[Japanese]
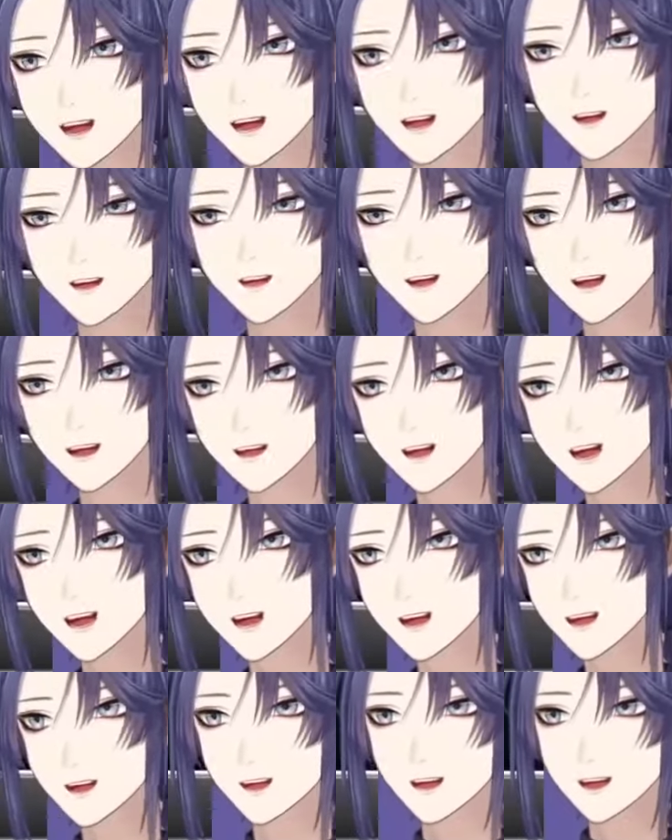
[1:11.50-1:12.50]
付けマリカ
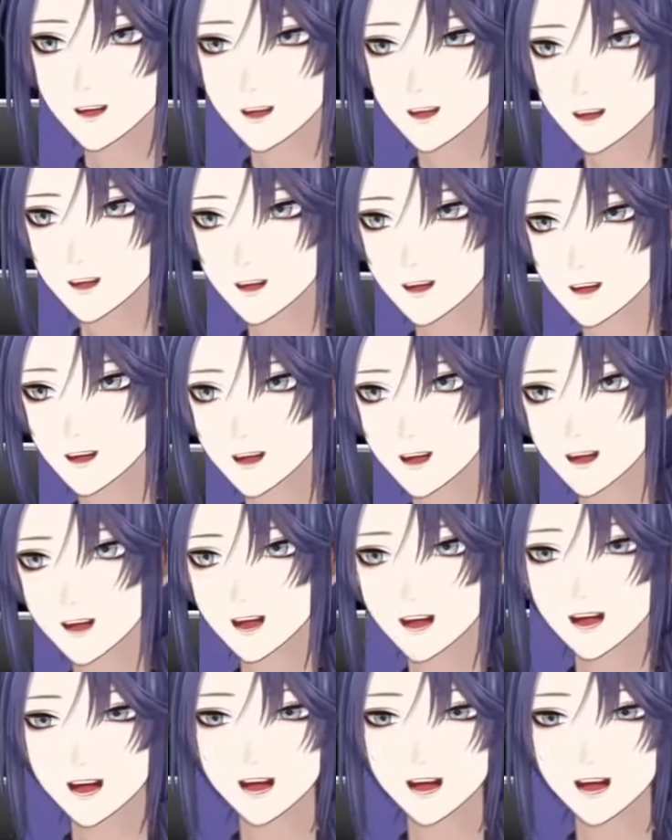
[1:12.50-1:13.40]
です。は